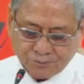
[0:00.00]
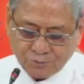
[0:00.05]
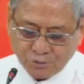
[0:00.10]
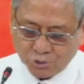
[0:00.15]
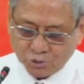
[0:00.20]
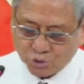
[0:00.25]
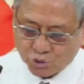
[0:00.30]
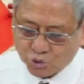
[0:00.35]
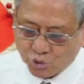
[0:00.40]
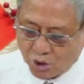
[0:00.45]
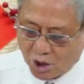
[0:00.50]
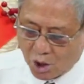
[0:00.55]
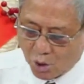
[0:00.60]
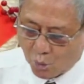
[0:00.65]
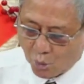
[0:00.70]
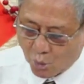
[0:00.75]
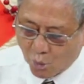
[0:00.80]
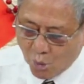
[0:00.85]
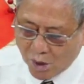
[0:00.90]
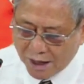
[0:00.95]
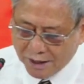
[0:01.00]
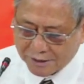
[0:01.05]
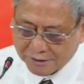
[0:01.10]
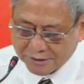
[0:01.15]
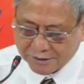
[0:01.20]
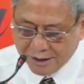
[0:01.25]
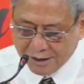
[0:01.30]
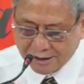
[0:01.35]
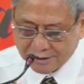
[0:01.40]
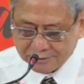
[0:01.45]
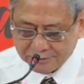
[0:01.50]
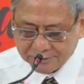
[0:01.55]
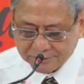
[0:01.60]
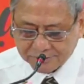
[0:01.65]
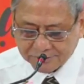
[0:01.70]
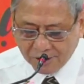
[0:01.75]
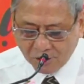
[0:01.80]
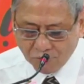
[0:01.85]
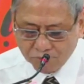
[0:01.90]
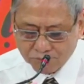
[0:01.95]
Chúa là quan án
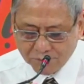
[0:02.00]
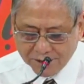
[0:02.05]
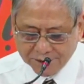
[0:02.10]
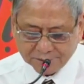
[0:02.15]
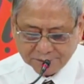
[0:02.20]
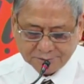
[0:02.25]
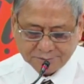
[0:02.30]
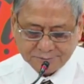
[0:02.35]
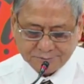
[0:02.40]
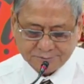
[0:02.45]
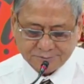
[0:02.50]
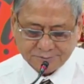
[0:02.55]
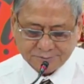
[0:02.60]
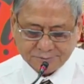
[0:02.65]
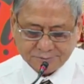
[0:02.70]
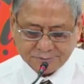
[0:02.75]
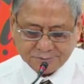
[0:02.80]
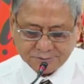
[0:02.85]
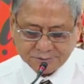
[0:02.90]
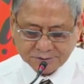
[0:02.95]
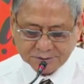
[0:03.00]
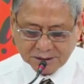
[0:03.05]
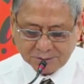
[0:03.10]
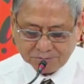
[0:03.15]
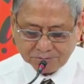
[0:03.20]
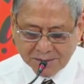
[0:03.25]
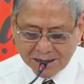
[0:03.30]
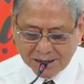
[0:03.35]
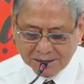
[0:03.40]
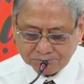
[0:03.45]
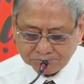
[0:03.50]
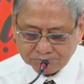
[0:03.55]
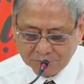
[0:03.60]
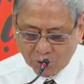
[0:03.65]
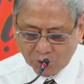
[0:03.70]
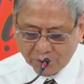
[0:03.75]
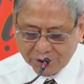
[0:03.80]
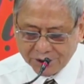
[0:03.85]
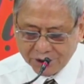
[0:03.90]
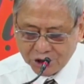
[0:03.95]
công bình sẽ ban mão
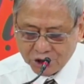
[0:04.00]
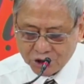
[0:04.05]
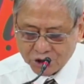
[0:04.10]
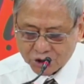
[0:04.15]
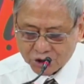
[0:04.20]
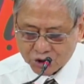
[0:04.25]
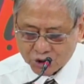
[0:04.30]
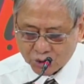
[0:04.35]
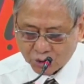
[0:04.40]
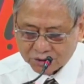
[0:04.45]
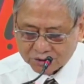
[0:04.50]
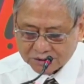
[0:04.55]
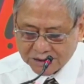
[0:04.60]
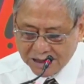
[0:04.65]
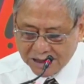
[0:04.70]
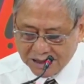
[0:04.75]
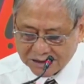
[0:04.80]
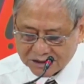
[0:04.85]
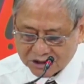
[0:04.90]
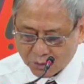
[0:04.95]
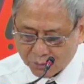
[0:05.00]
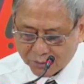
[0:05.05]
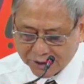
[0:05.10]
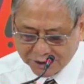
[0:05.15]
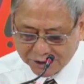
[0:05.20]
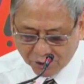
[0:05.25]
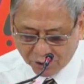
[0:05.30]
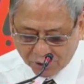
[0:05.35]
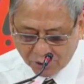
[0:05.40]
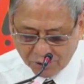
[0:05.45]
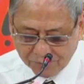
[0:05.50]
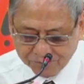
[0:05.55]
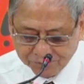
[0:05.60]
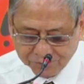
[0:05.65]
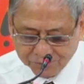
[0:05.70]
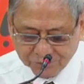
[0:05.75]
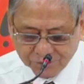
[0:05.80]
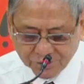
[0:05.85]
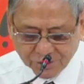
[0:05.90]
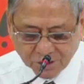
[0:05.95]
ấy cho ta trong ngày đó.
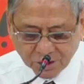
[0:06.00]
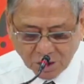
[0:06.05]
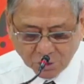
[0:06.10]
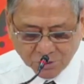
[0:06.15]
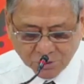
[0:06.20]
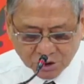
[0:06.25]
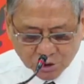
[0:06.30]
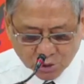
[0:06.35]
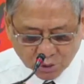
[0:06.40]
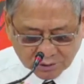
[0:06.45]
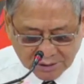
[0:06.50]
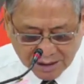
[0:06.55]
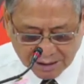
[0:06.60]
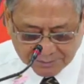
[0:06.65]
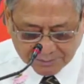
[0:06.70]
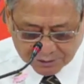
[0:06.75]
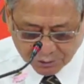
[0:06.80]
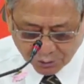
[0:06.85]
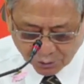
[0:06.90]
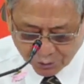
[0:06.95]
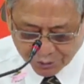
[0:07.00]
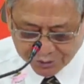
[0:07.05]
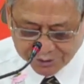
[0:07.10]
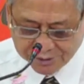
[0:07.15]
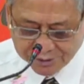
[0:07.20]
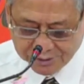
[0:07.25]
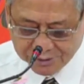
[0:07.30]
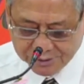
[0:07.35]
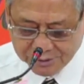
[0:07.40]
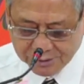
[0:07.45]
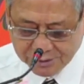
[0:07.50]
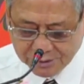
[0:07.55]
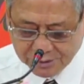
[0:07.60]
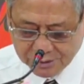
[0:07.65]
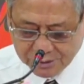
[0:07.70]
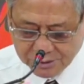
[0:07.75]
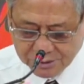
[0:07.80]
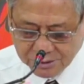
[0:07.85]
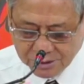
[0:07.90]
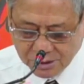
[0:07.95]
Không như cho ta mà thôi,
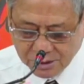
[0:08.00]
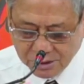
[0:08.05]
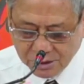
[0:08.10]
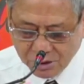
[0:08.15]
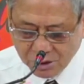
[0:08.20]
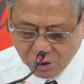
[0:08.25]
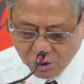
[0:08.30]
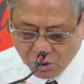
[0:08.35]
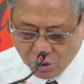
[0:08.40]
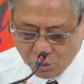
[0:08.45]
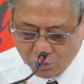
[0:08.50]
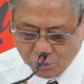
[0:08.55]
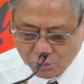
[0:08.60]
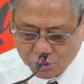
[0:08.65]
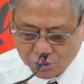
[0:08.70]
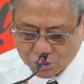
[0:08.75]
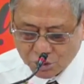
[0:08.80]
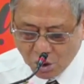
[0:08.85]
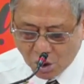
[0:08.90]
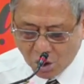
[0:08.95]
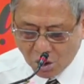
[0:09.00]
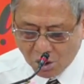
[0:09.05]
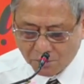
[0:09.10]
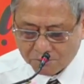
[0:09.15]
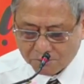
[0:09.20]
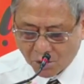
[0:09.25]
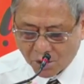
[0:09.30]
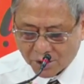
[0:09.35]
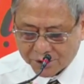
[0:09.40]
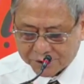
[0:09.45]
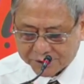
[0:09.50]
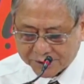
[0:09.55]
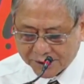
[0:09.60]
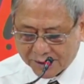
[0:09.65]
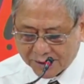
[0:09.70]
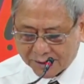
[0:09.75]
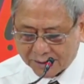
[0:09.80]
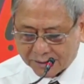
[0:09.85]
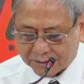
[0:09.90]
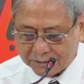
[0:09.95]
nhưng cũng cho mọi
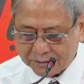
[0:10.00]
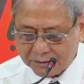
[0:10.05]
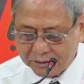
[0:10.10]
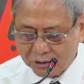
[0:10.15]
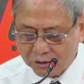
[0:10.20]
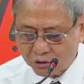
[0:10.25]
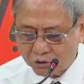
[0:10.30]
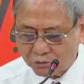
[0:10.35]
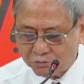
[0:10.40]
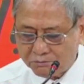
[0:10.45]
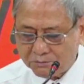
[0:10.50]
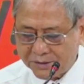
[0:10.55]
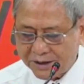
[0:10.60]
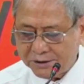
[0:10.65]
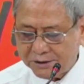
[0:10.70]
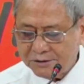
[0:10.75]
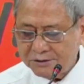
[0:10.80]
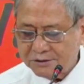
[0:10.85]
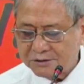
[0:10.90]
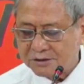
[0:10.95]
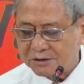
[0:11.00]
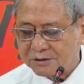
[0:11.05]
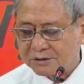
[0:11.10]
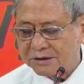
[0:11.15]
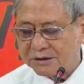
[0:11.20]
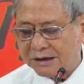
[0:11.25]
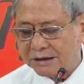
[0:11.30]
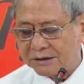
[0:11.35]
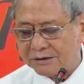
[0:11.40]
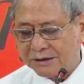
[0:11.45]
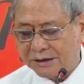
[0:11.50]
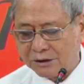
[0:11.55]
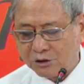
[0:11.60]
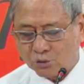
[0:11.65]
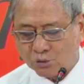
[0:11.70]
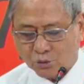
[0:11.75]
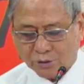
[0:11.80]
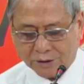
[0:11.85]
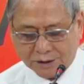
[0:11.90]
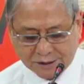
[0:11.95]
kẻ yêu mến sự hiện đến
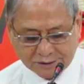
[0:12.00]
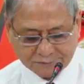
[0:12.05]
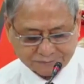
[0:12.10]
của Ngài.